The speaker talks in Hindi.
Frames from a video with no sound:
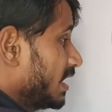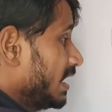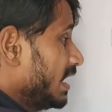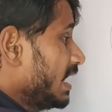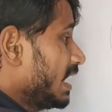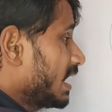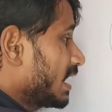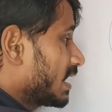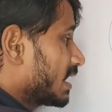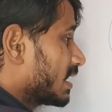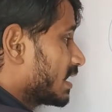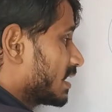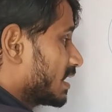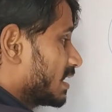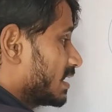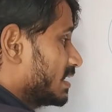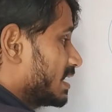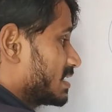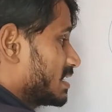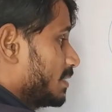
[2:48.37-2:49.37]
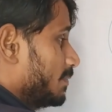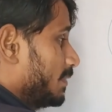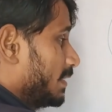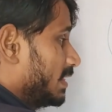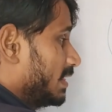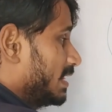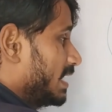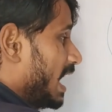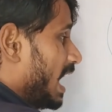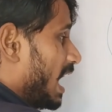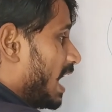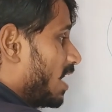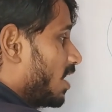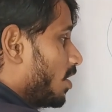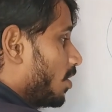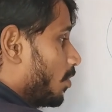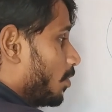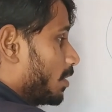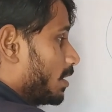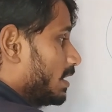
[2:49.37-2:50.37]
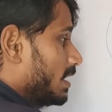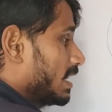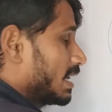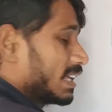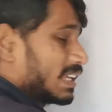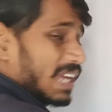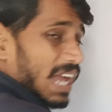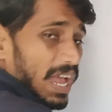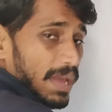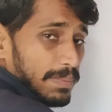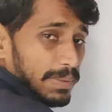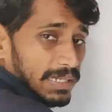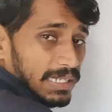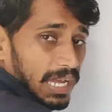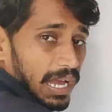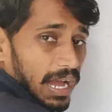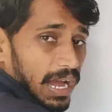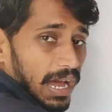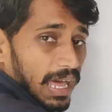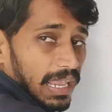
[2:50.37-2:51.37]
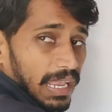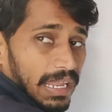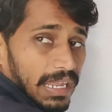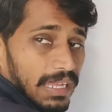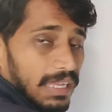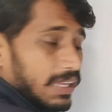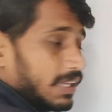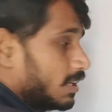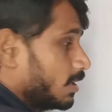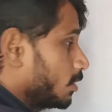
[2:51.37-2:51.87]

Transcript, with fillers: एक जैसे विद्या और एक क्या है बेटा आलय